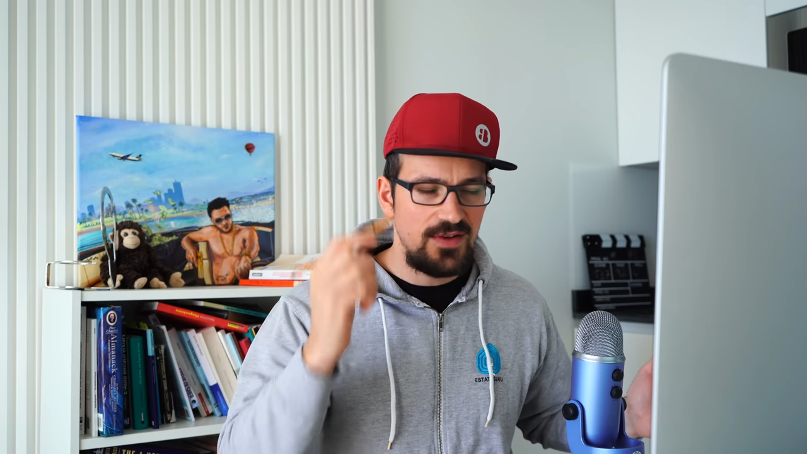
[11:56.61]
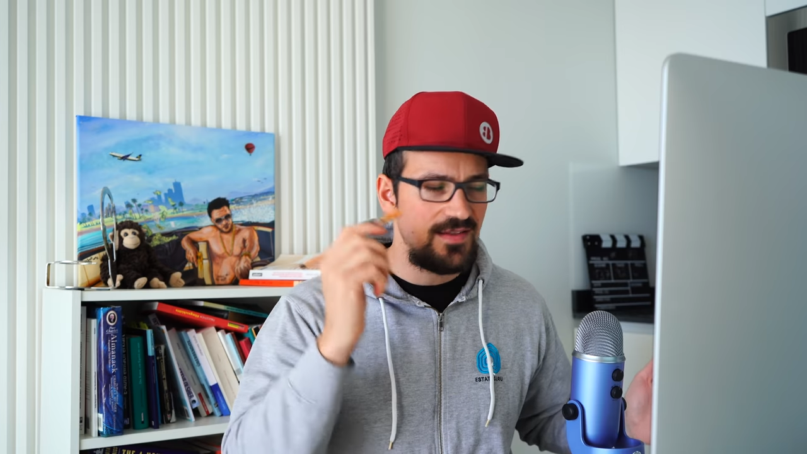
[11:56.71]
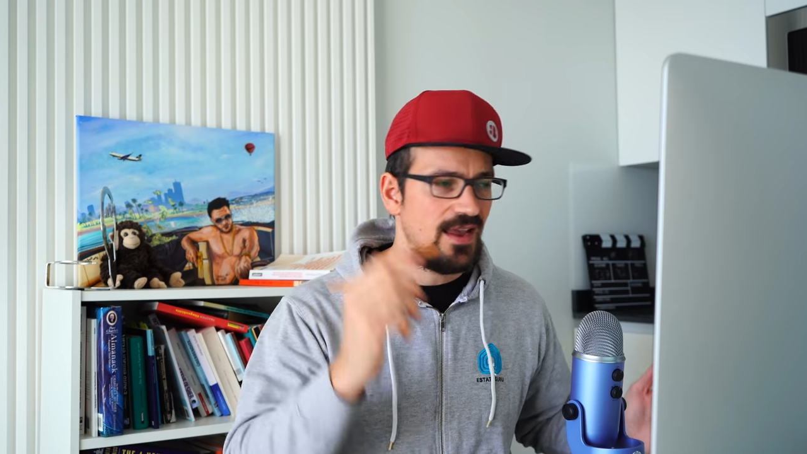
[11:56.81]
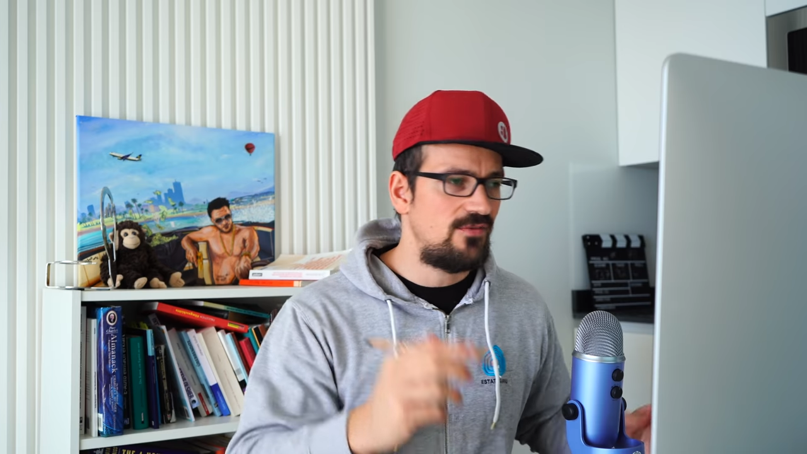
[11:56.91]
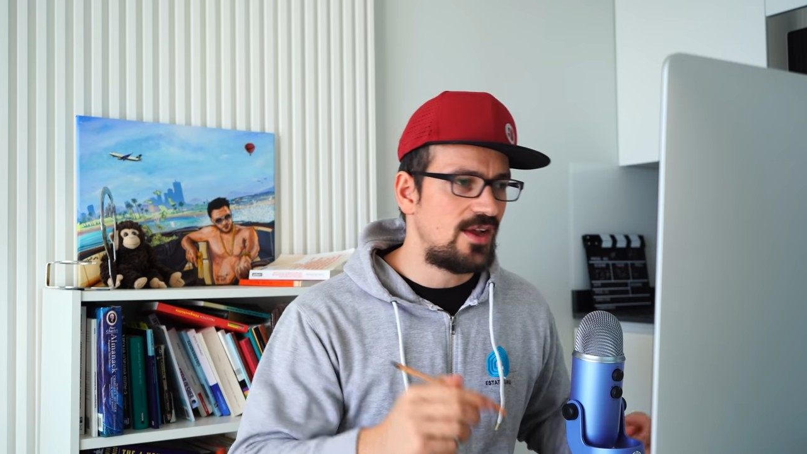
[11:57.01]
weil
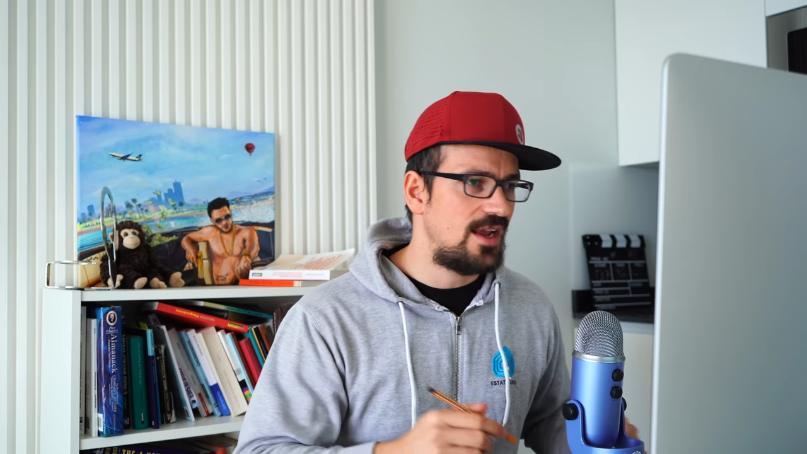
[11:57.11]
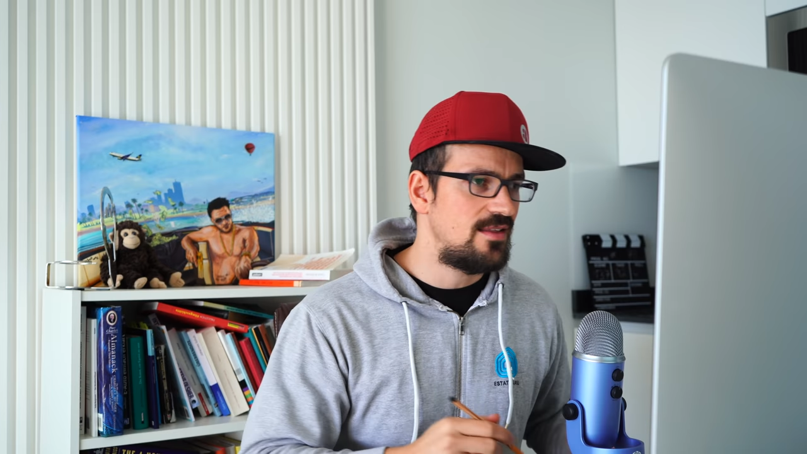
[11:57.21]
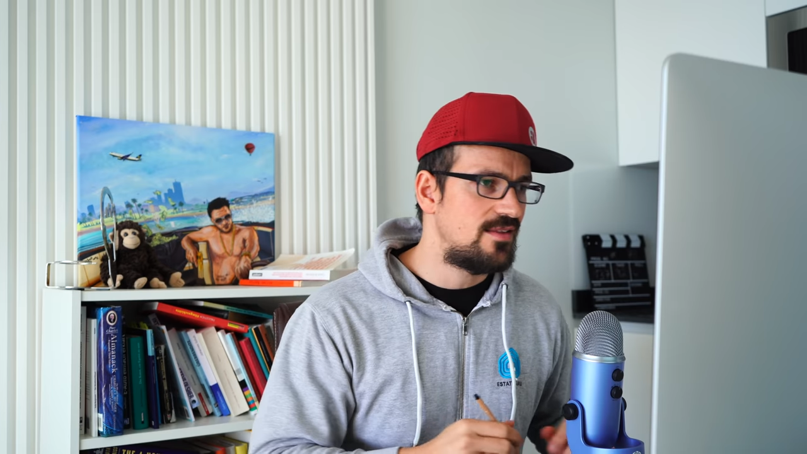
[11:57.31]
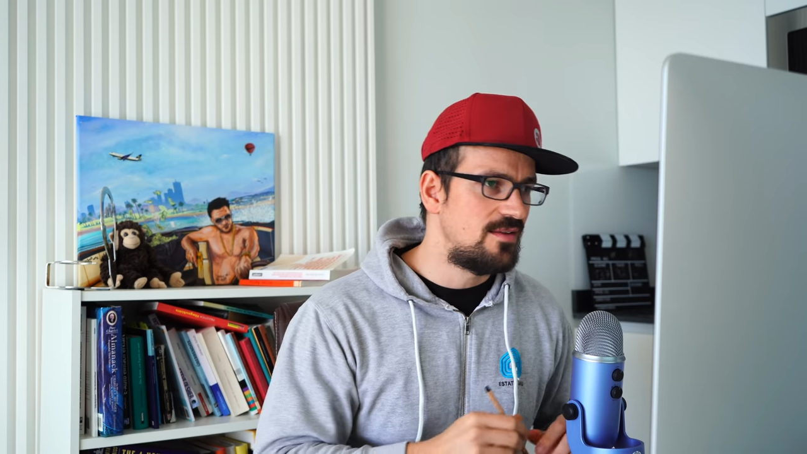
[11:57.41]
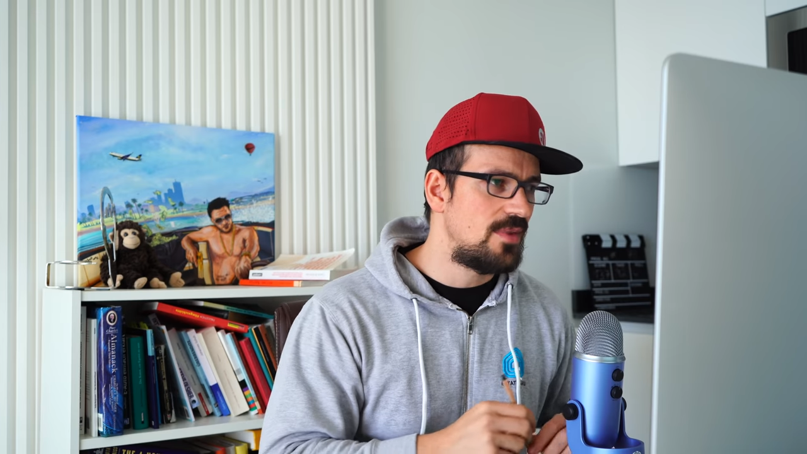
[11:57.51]
es einfach
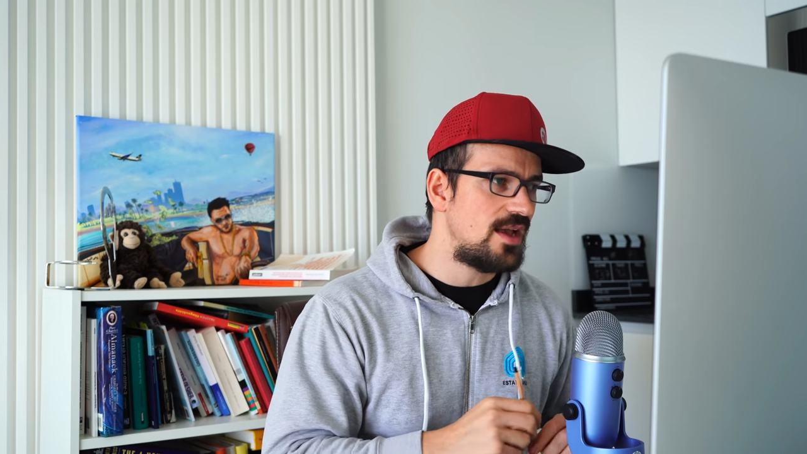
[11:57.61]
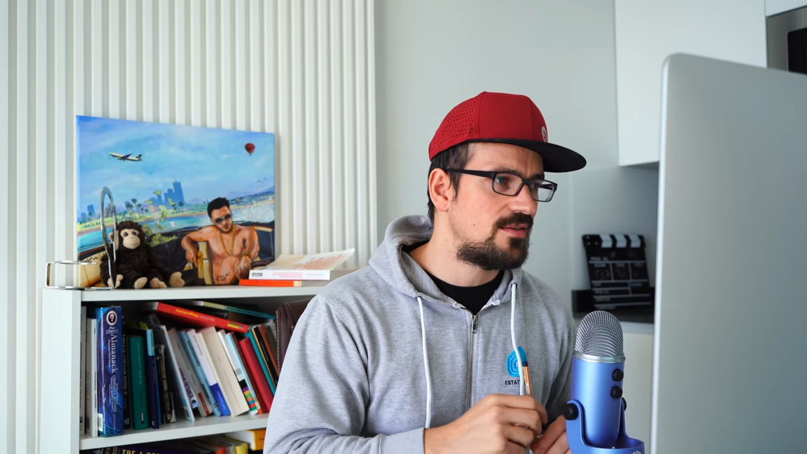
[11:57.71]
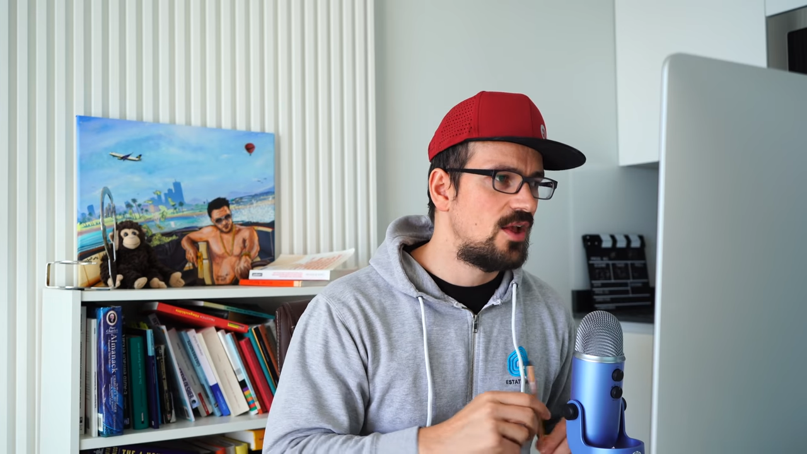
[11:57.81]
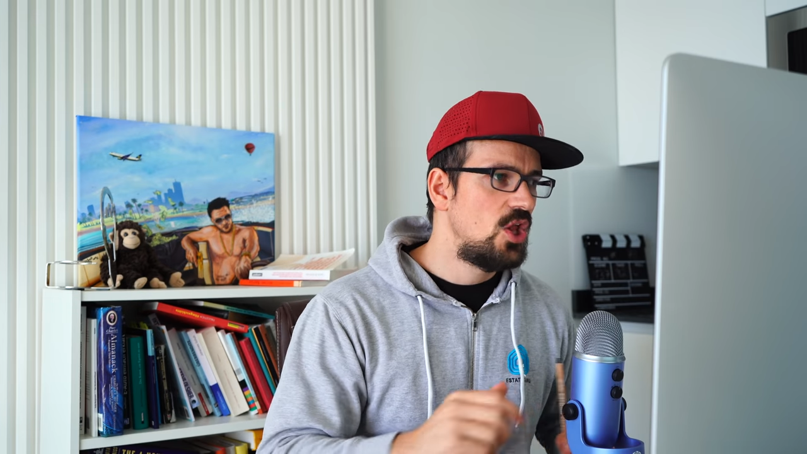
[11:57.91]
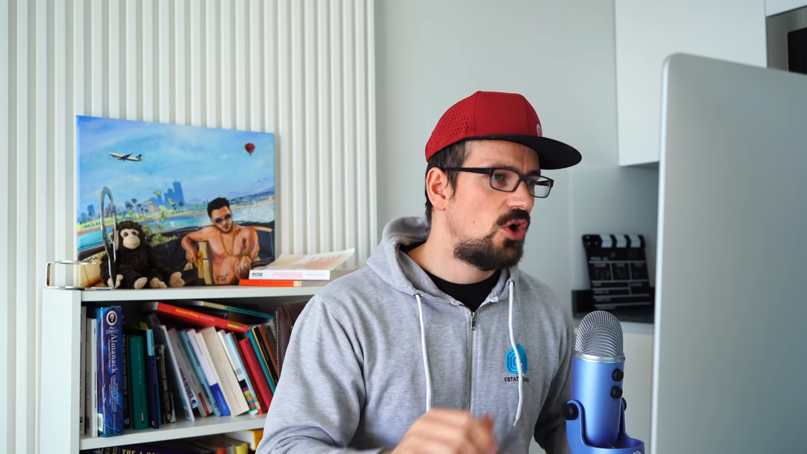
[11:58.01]
keinen Sinn macht